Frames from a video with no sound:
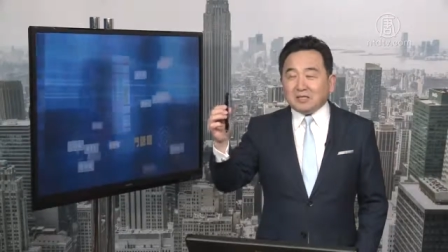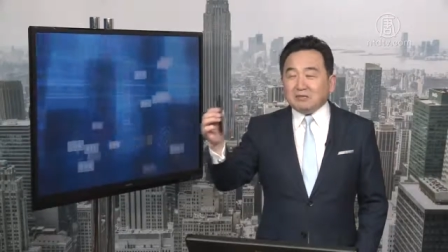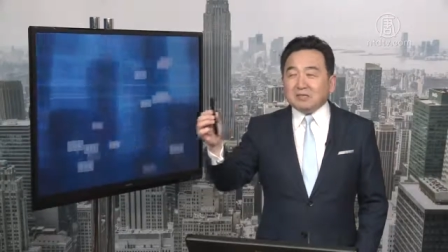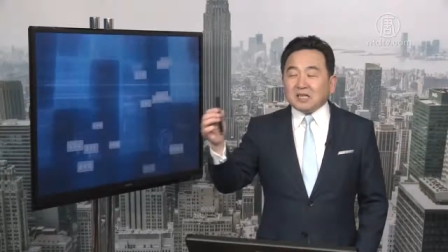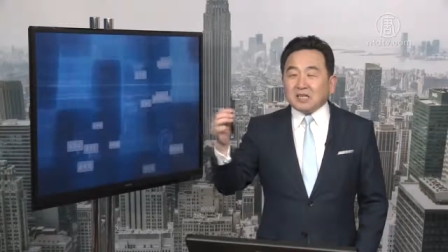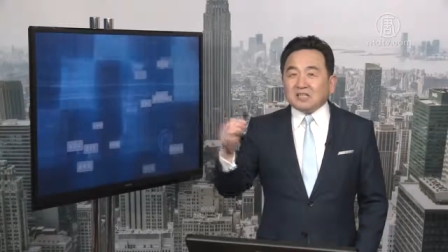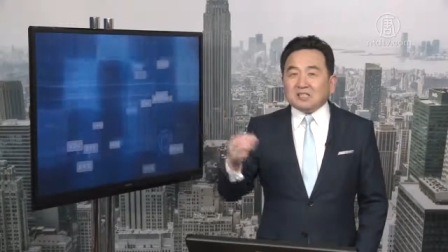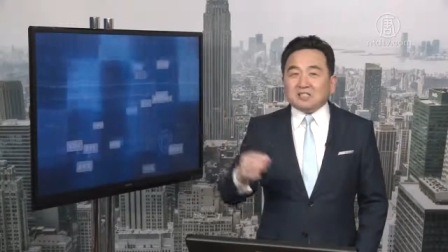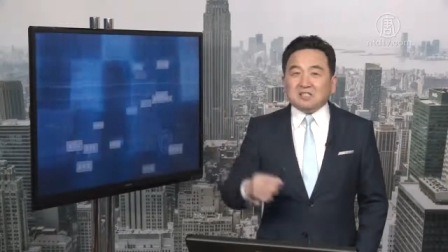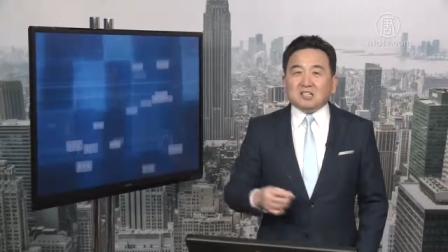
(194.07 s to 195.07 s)
因为在一
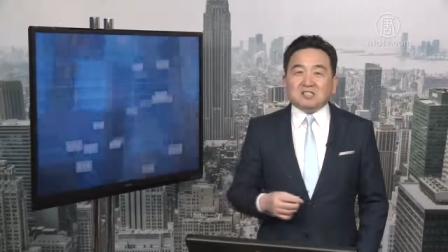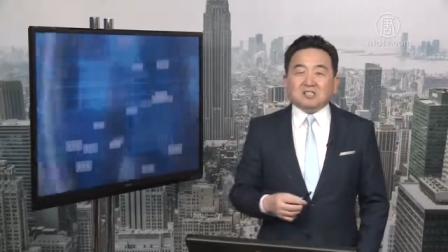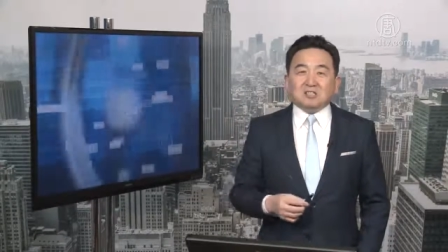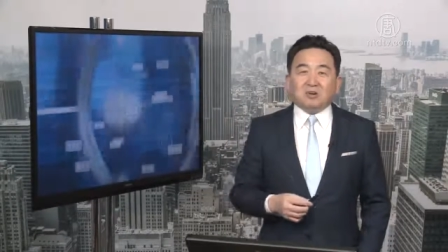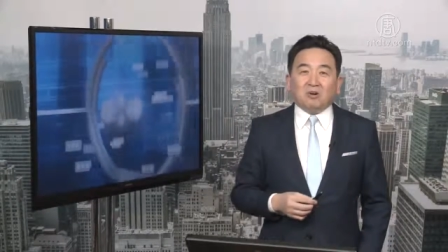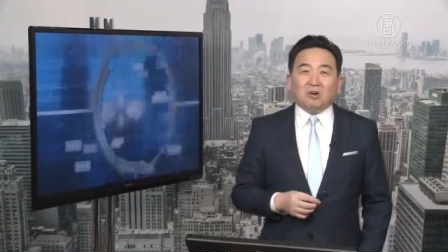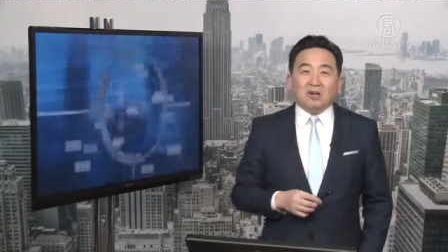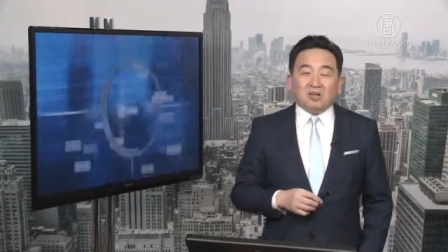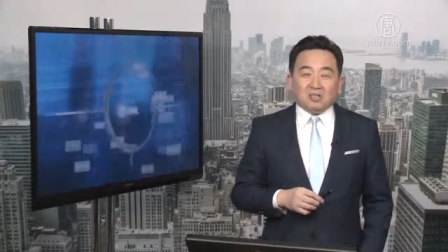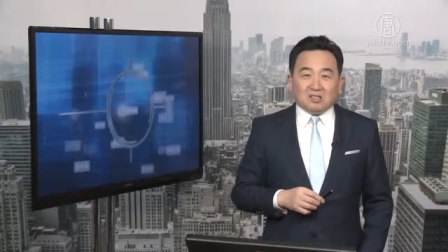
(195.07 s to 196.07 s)
个时辰的时候，
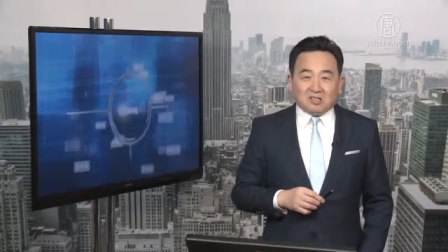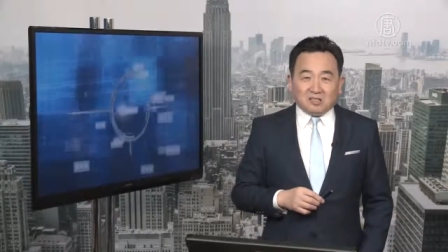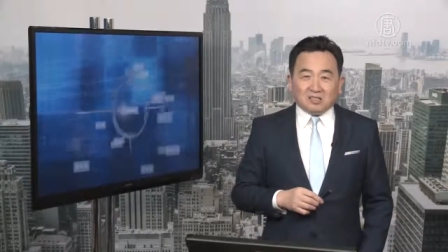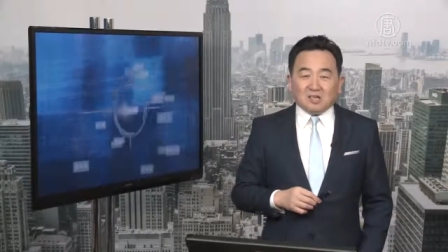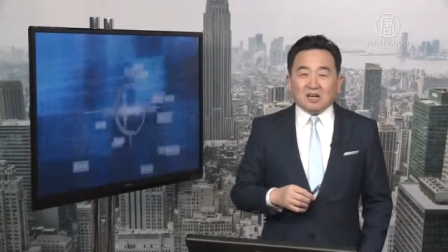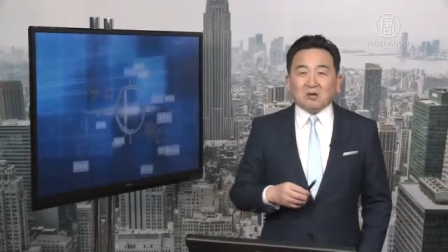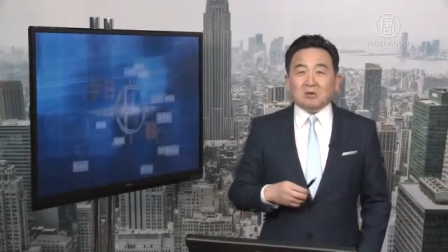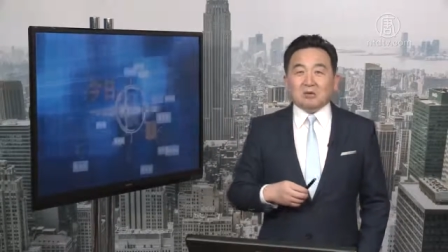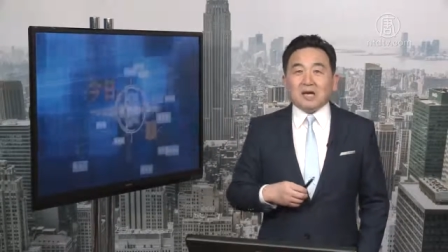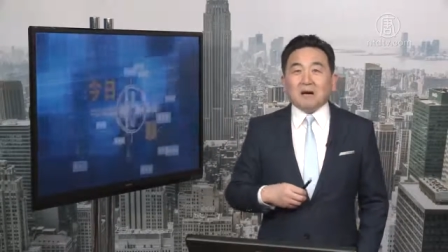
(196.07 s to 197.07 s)
可能前
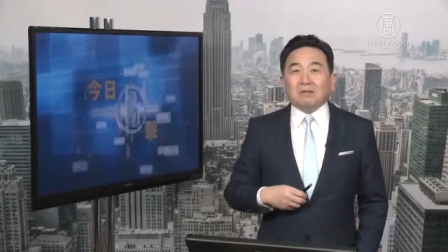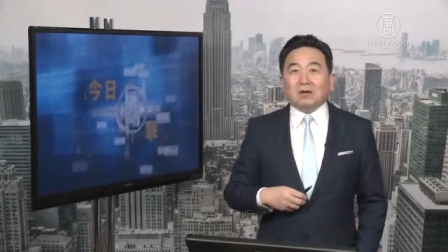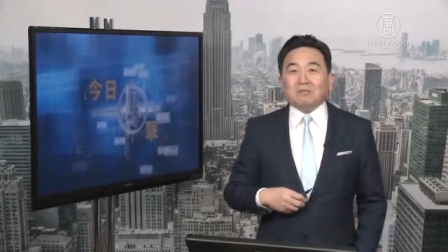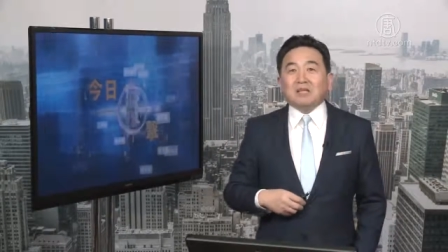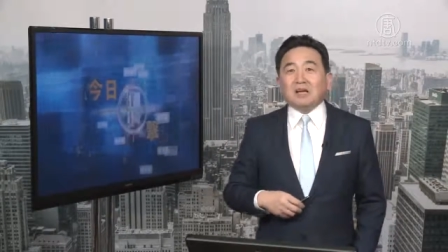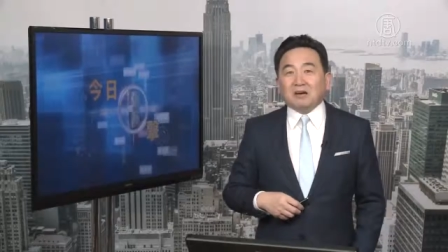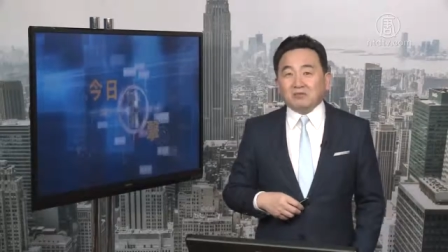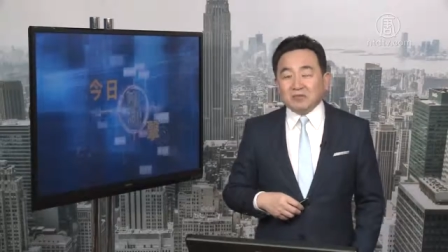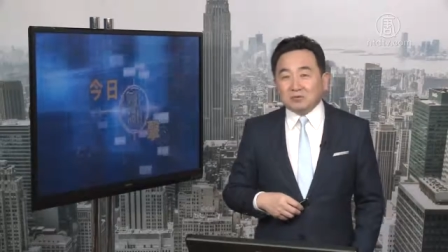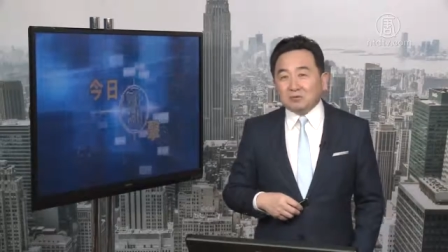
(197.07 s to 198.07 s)
后差不了三两
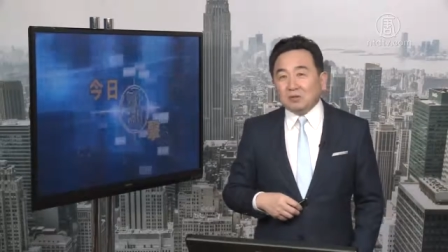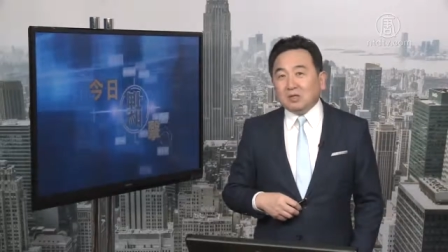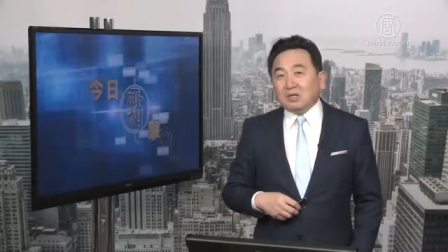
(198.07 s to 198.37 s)
分钟，